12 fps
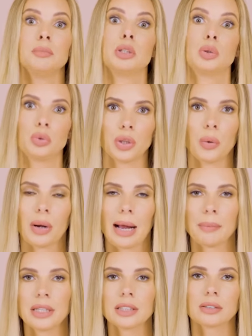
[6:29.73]
imitują
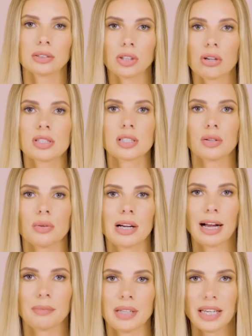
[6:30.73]
kamień, tylko to są
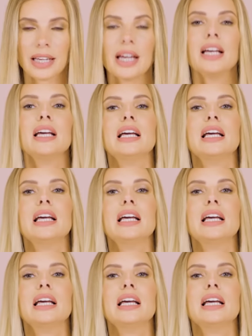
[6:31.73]
kamienie.